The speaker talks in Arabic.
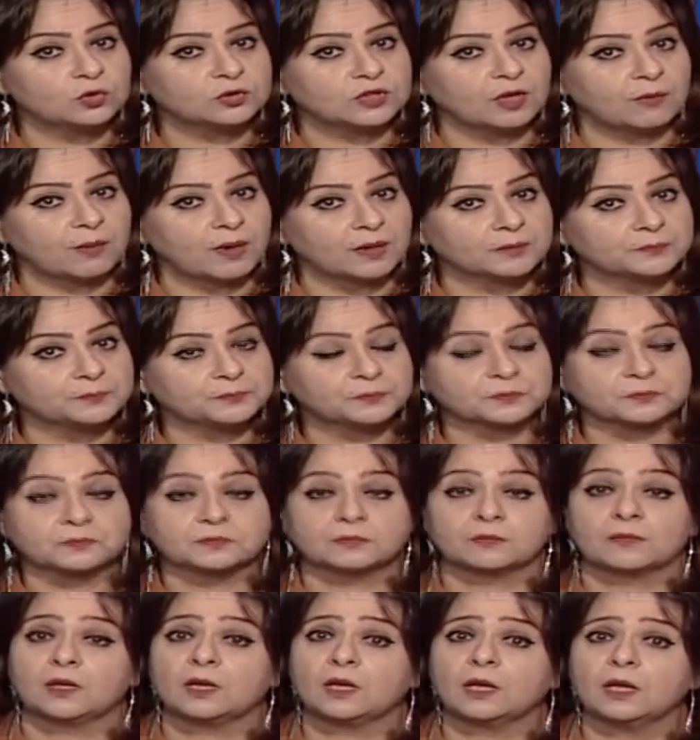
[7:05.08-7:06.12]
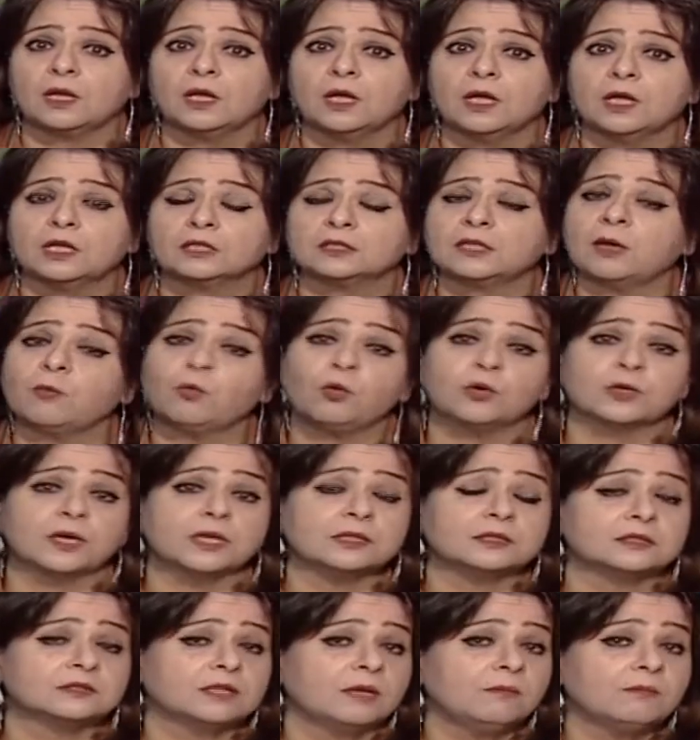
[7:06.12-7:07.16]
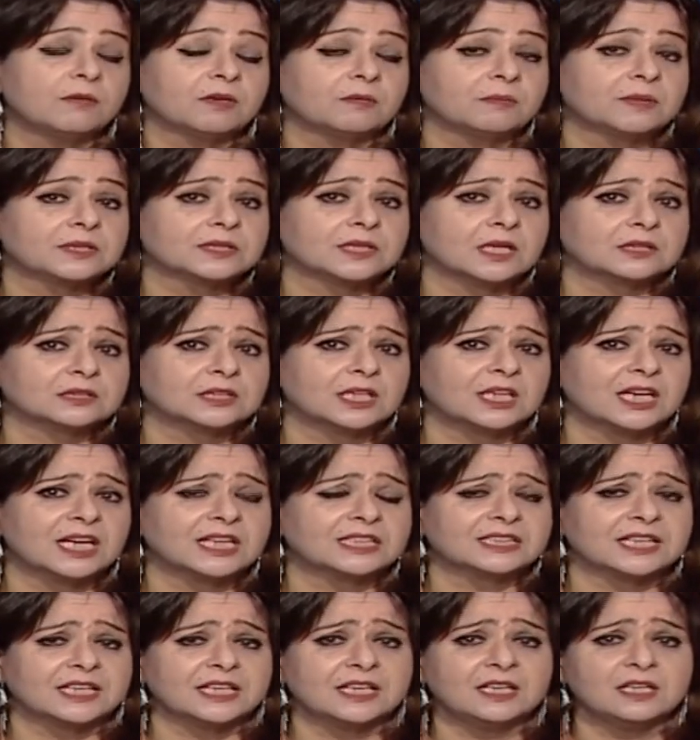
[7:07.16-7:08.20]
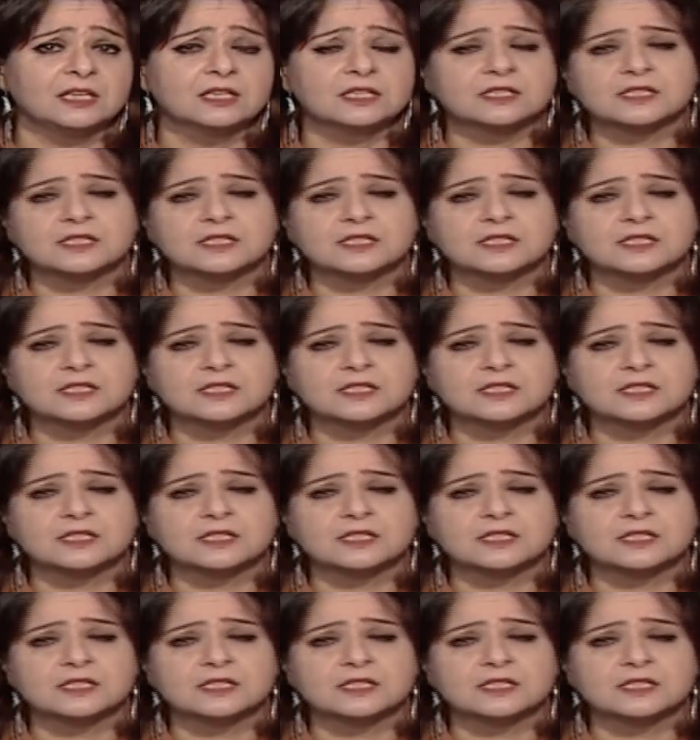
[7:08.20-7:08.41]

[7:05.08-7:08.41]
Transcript: طبعا طب كرات الدم البيضاء ترى قد ايه